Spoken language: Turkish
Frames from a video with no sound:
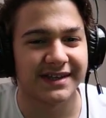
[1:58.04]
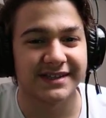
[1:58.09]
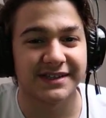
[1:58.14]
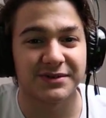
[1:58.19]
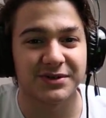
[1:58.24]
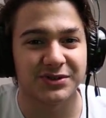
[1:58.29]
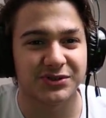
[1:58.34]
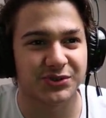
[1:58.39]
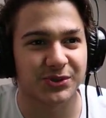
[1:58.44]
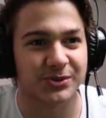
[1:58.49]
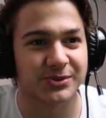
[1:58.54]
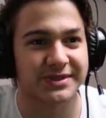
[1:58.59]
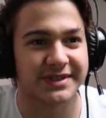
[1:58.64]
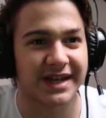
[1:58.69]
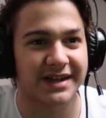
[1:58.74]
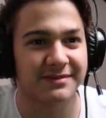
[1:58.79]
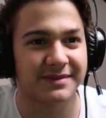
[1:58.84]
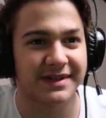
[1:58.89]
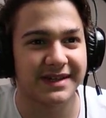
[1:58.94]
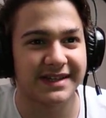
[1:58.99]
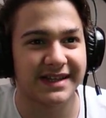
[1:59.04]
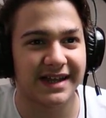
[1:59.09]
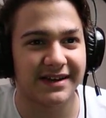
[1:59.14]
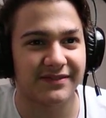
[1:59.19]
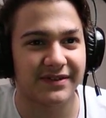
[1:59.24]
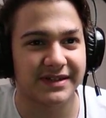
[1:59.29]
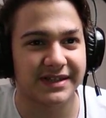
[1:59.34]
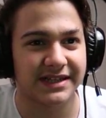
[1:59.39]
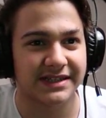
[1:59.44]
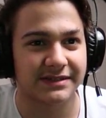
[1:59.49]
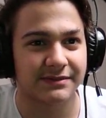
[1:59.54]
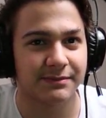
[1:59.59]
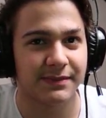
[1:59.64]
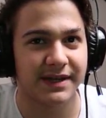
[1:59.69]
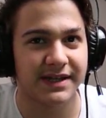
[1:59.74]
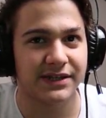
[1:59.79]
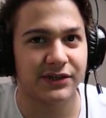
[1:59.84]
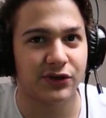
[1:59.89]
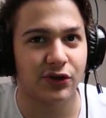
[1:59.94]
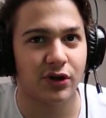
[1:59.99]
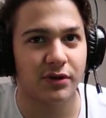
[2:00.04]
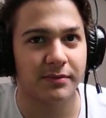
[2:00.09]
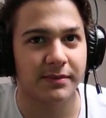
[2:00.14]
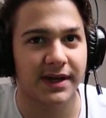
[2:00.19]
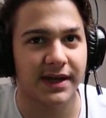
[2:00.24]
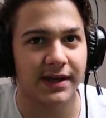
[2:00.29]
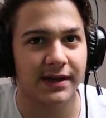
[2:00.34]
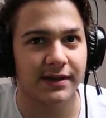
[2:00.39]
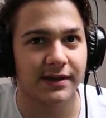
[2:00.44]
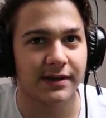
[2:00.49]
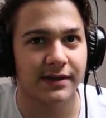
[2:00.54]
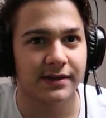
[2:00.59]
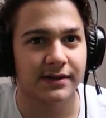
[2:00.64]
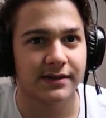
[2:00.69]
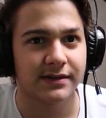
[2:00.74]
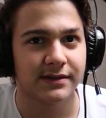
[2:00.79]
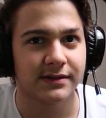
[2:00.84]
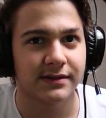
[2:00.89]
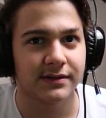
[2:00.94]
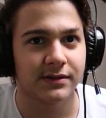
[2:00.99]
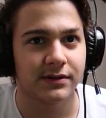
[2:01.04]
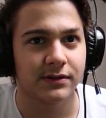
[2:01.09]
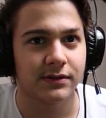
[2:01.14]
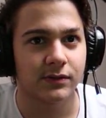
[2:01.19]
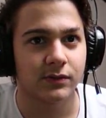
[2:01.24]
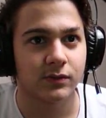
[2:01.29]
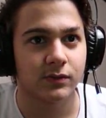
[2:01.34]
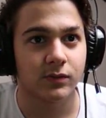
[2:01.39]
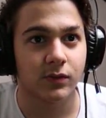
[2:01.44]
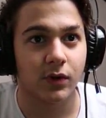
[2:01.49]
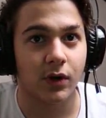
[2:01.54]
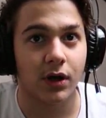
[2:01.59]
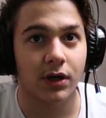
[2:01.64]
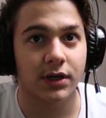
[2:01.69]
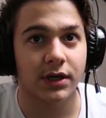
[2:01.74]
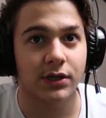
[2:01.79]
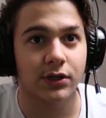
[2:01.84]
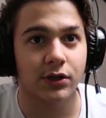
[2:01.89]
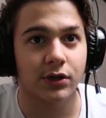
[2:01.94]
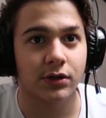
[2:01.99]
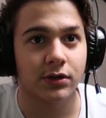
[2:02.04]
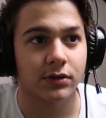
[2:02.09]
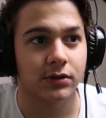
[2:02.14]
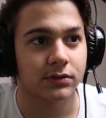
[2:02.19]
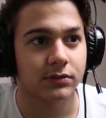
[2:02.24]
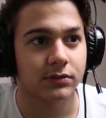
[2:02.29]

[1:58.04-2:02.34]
ya da böyle sosyal bilgiler falan. Beni görme. Aha geliyor.